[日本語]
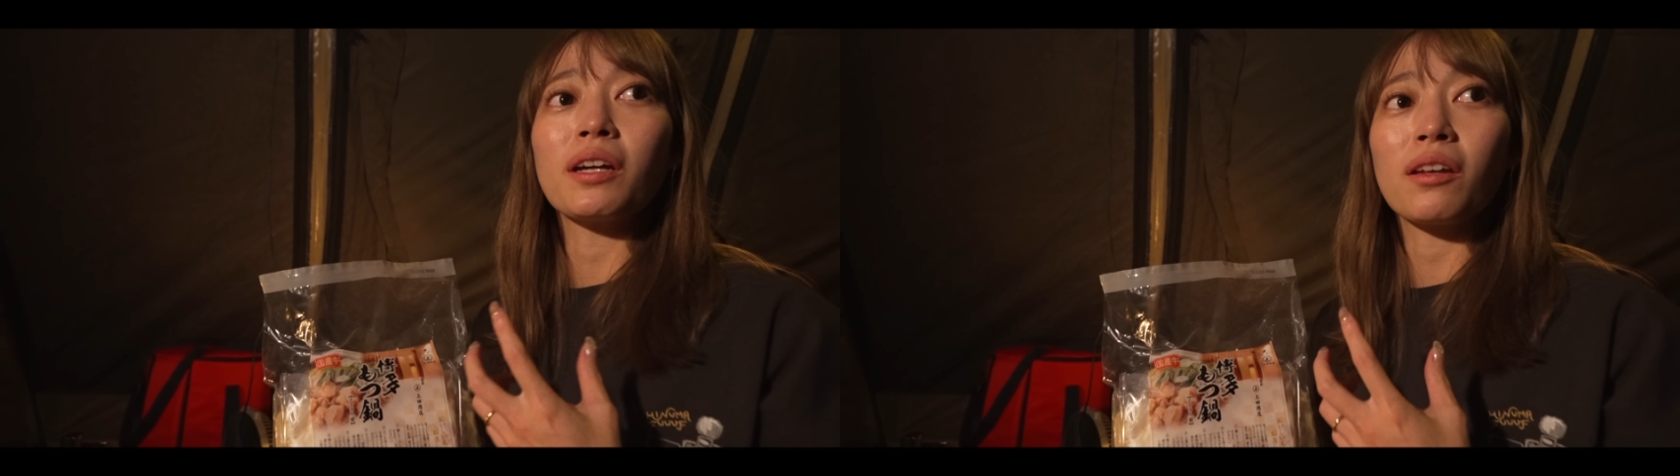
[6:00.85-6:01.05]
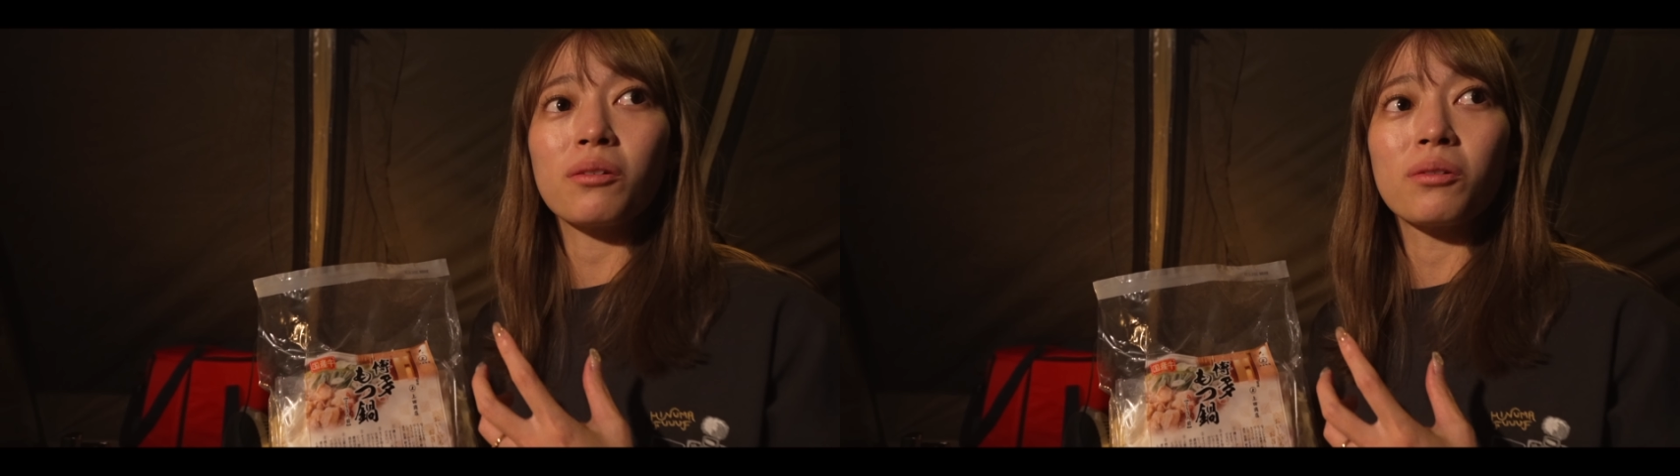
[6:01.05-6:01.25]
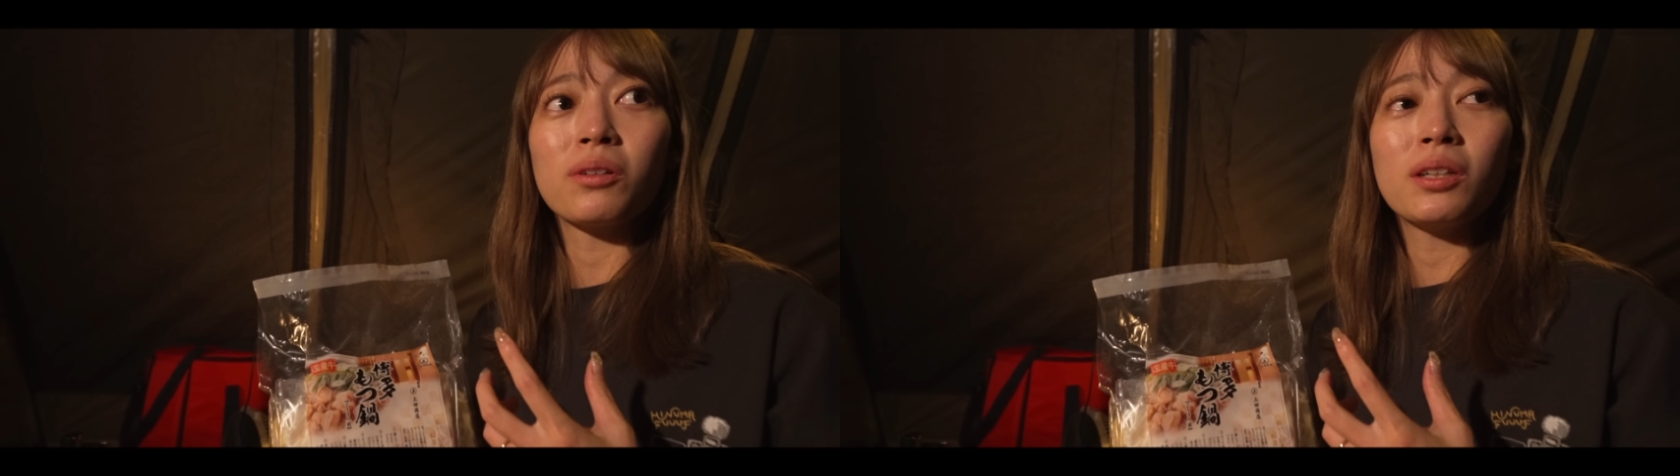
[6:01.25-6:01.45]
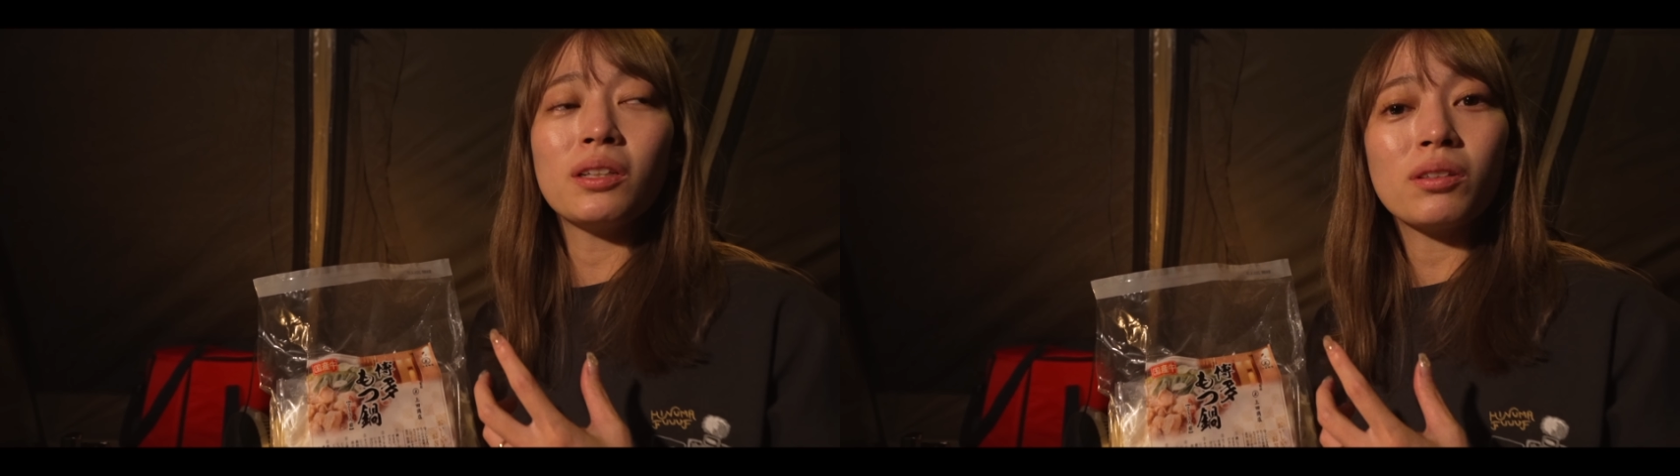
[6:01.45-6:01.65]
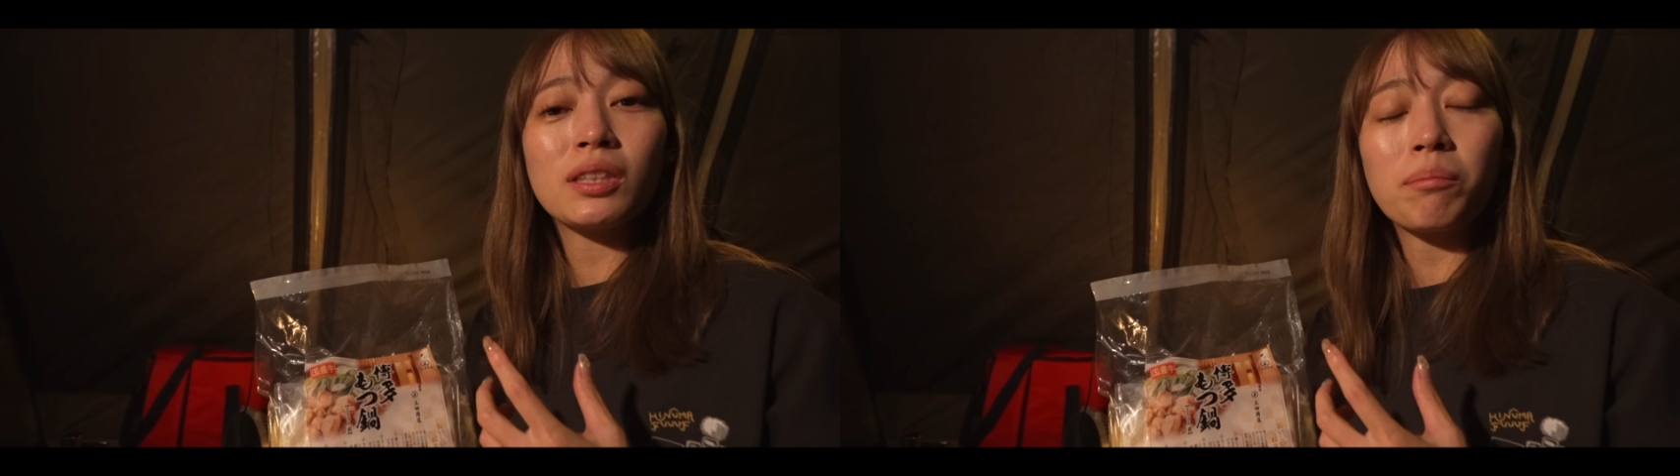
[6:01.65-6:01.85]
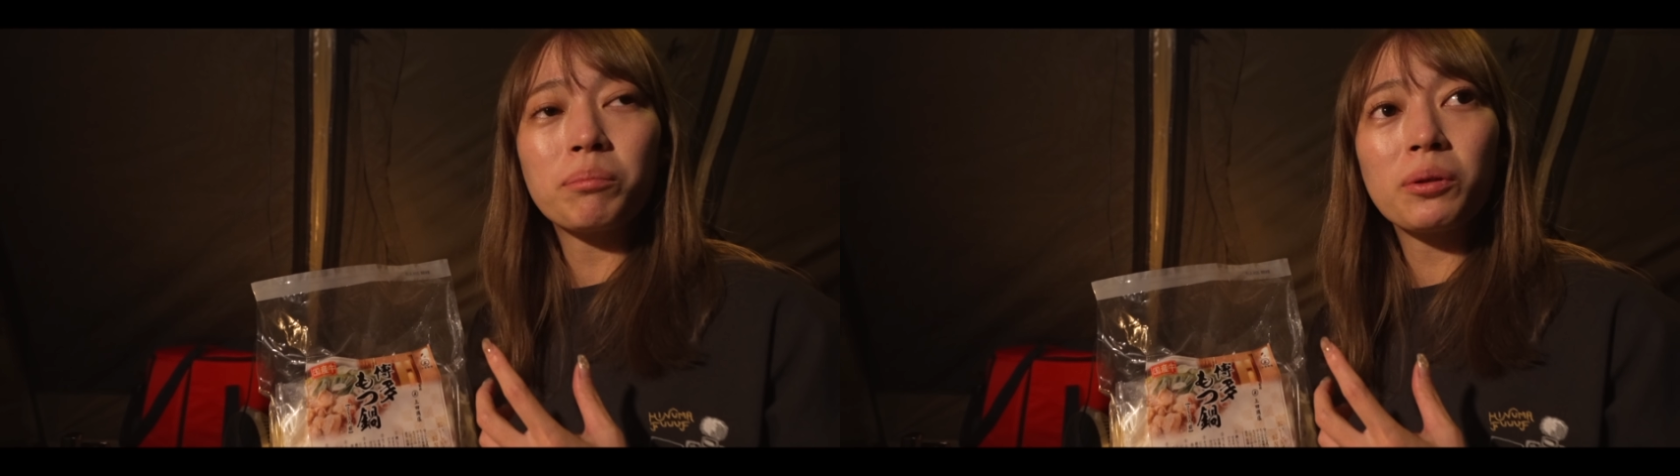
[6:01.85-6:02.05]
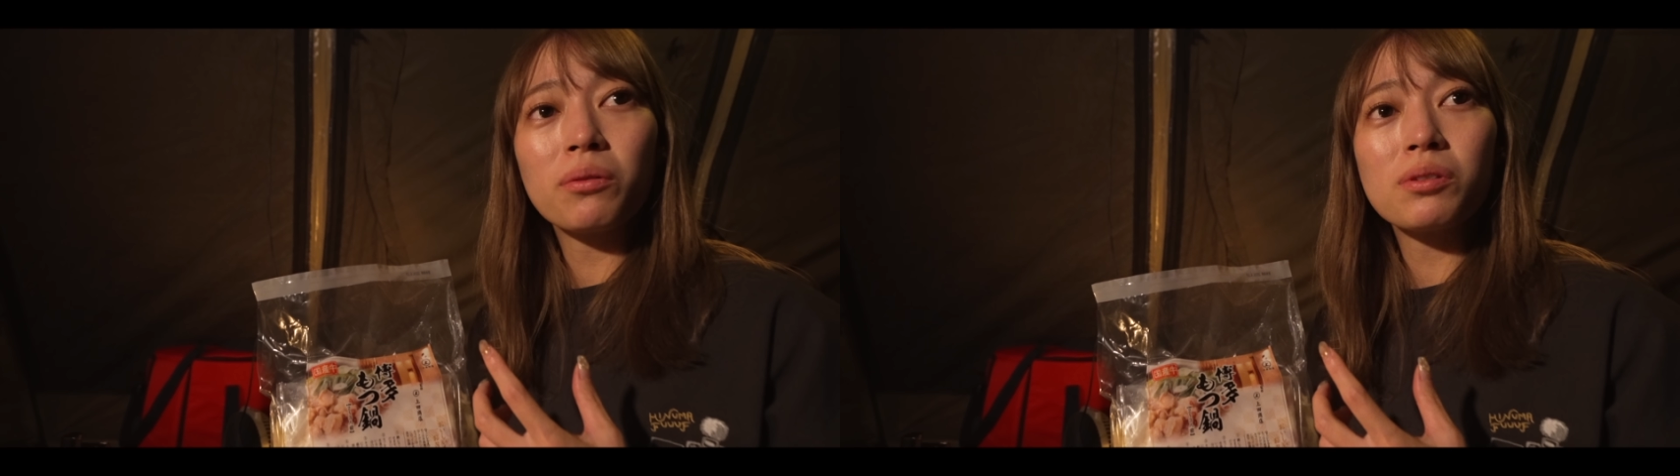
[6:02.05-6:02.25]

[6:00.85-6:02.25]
けど、札幌の